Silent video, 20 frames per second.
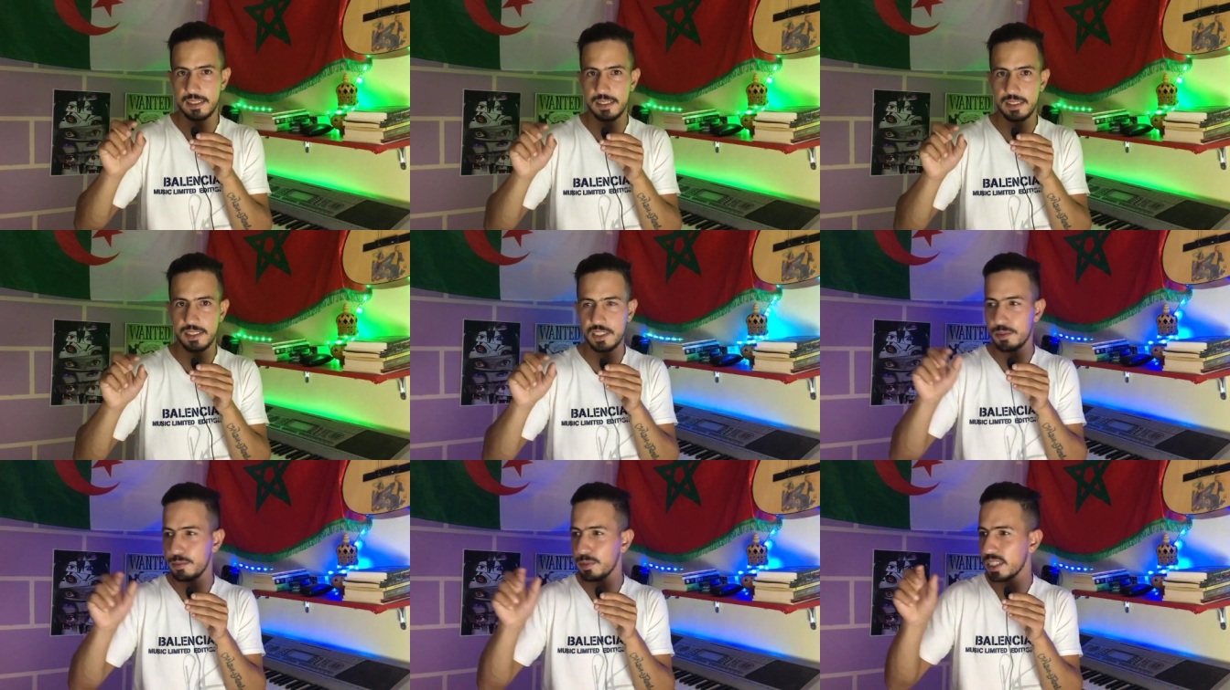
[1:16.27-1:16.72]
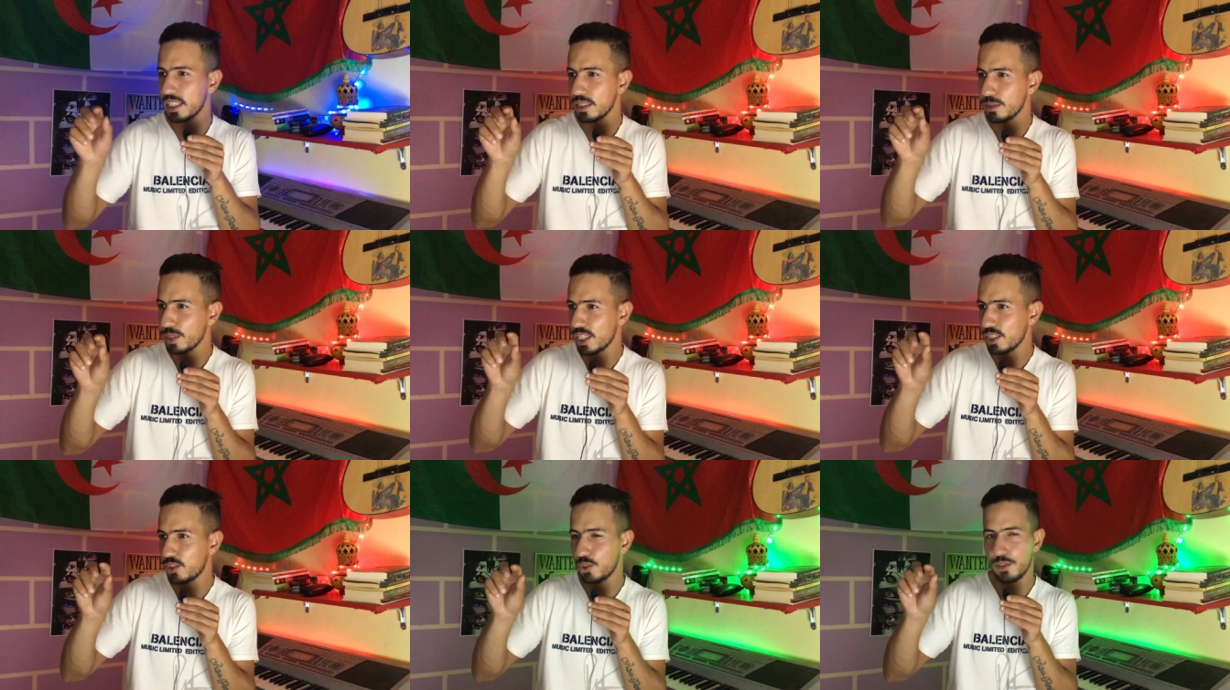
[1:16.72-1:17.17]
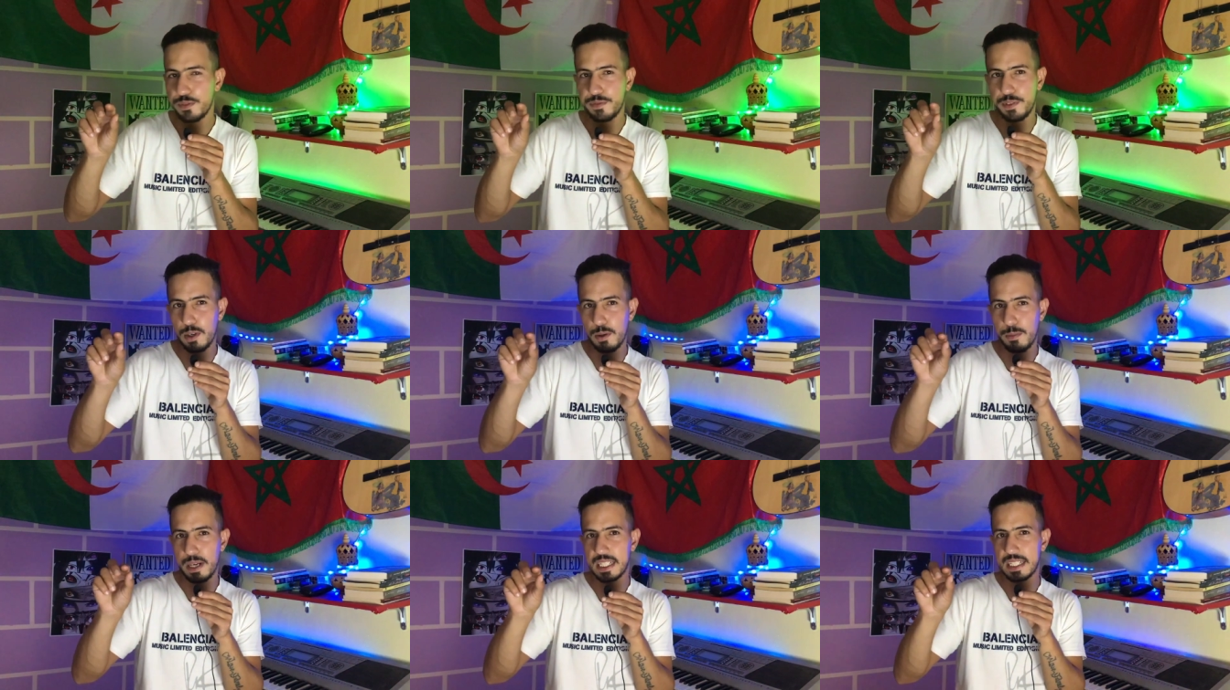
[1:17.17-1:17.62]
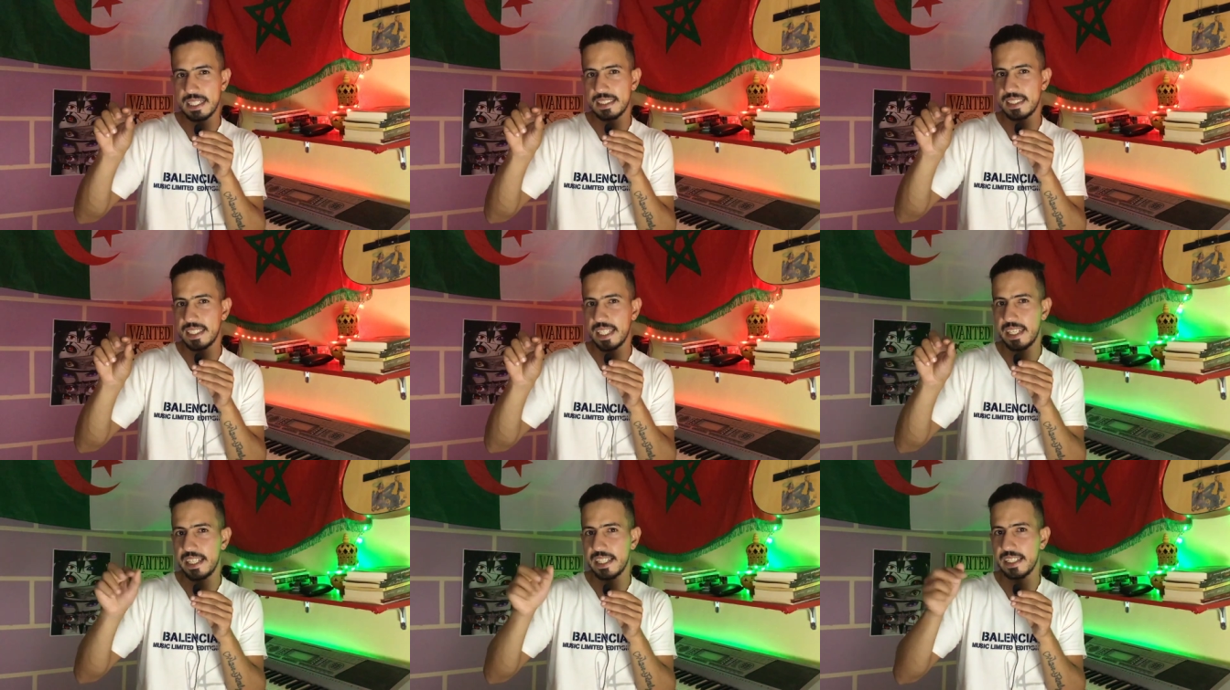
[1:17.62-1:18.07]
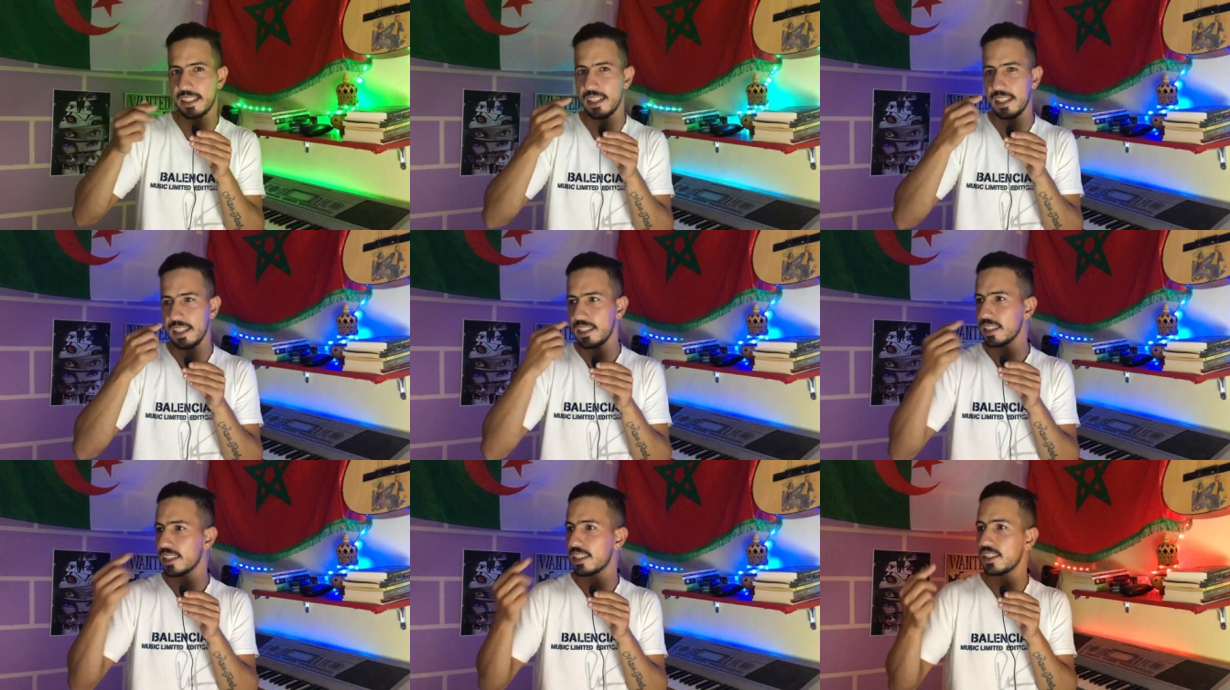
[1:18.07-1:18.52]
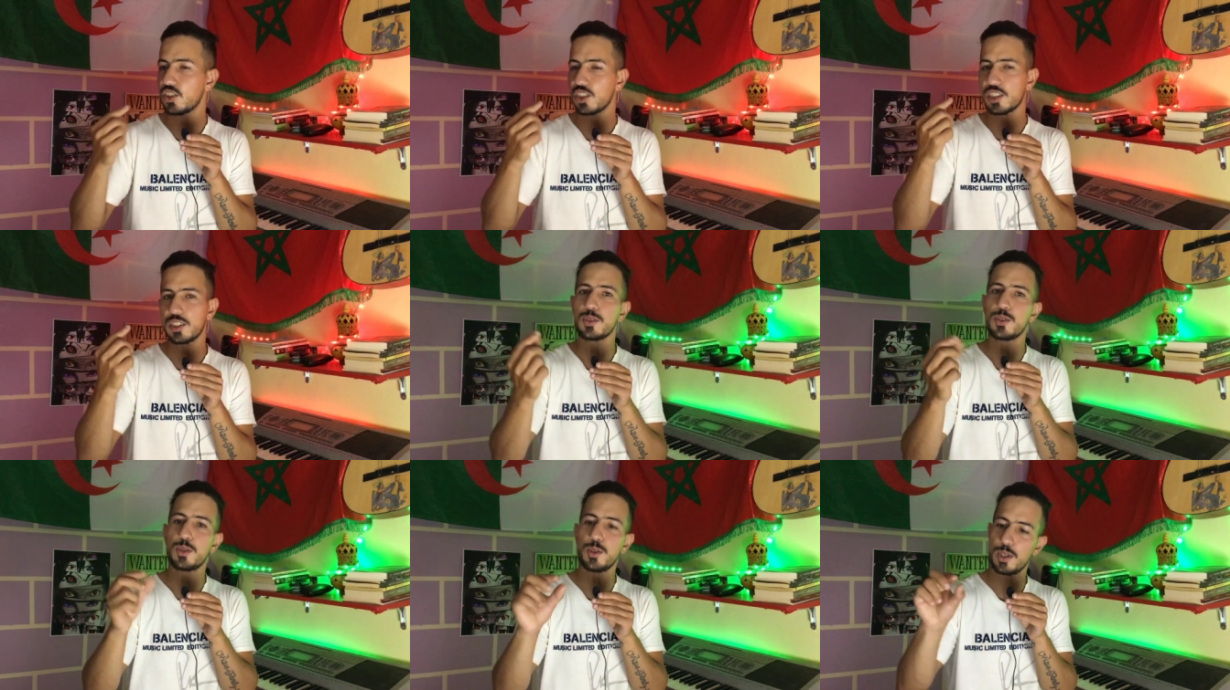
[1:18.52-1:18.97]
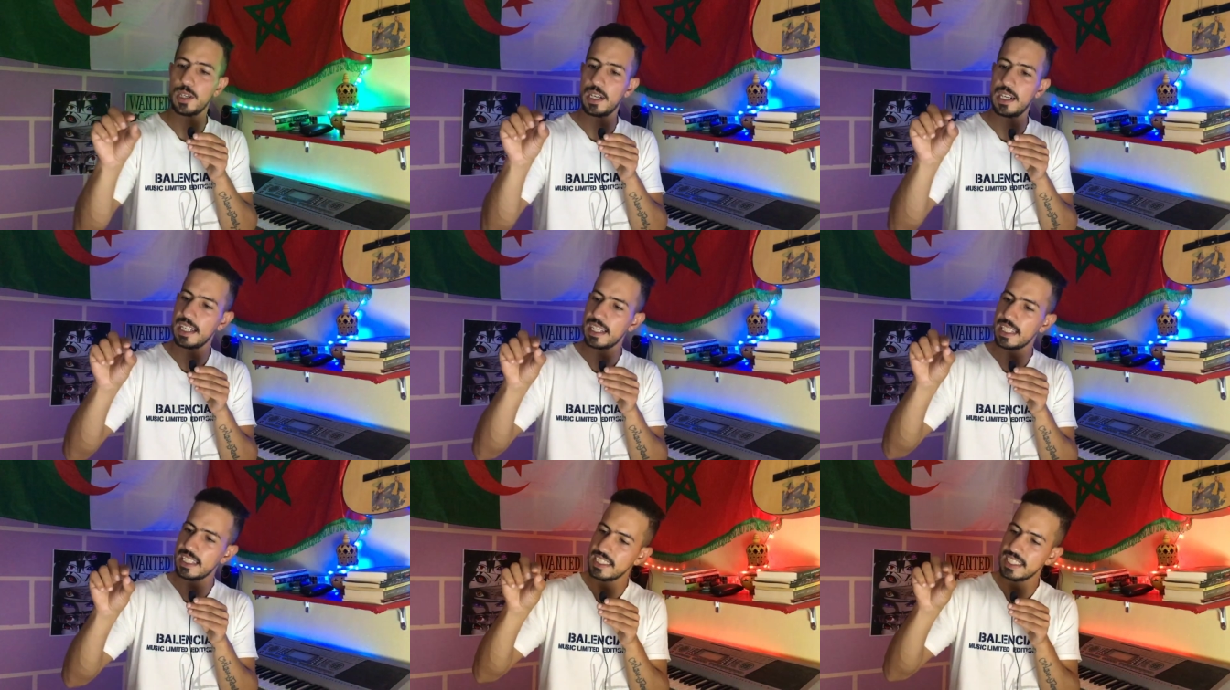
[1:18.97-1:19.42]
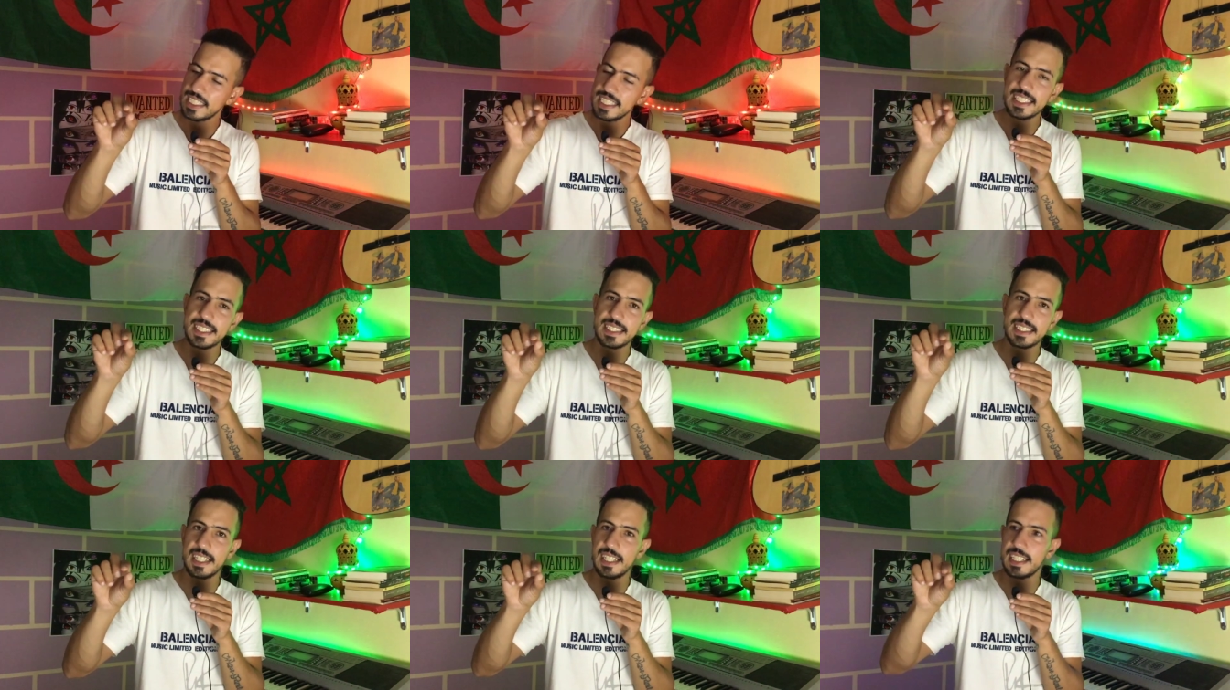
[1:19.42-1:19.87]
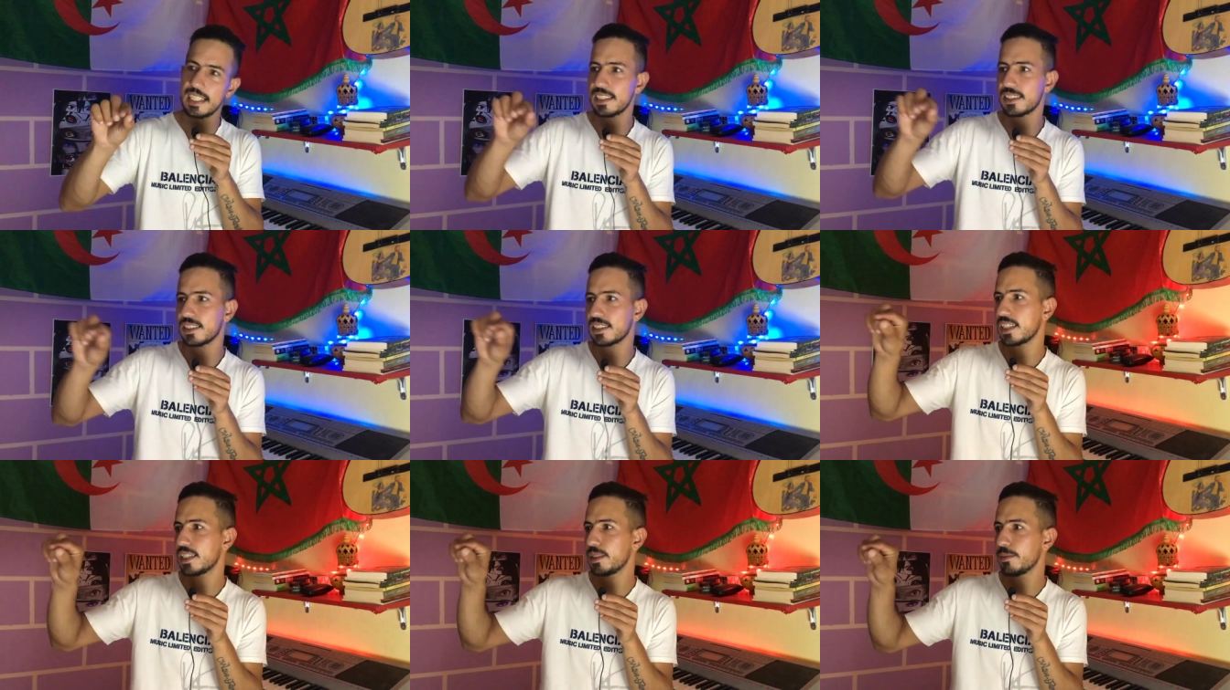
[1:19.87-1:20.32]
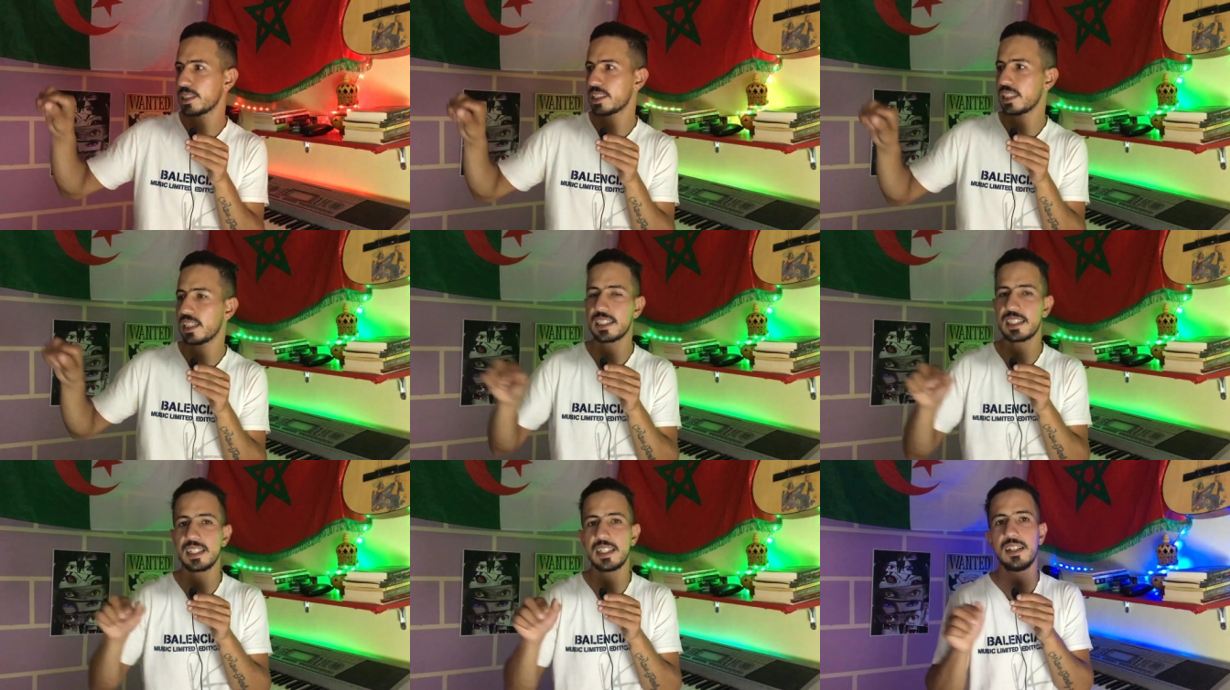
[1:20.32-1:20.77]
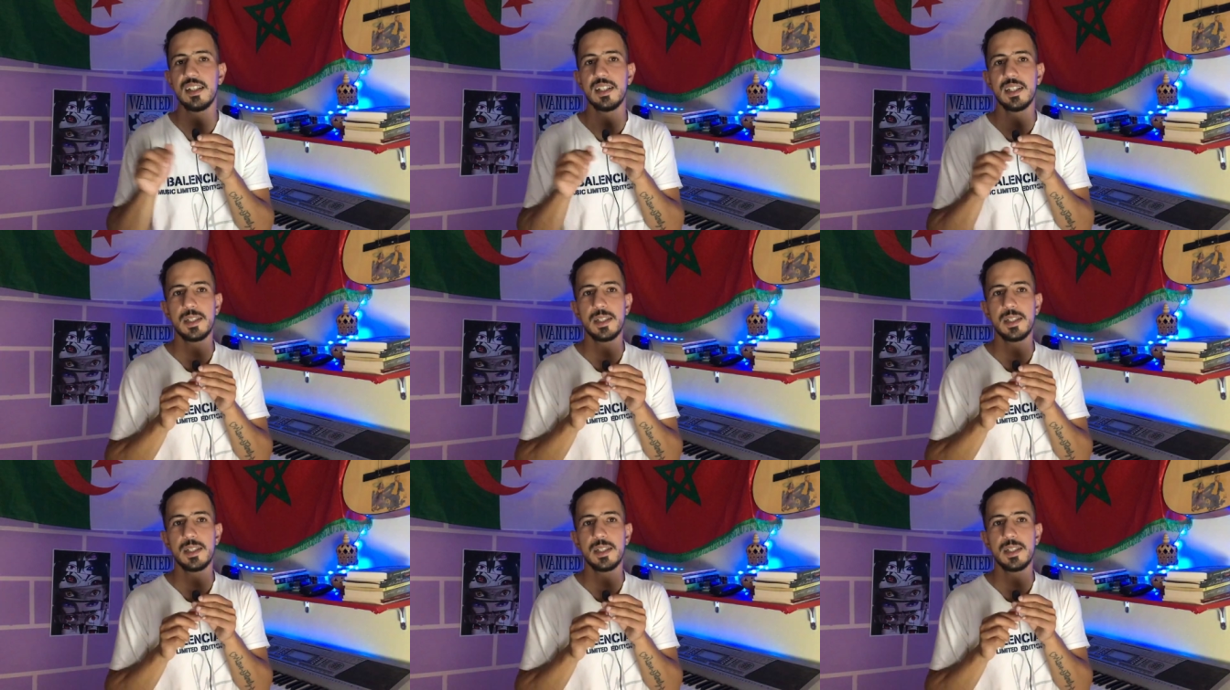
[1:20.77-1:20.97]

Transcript: شتني كتبقى تشوف فيهم هكا الطريق كتجيك الدوخه لحقاش غير صغارين تقيبات هكا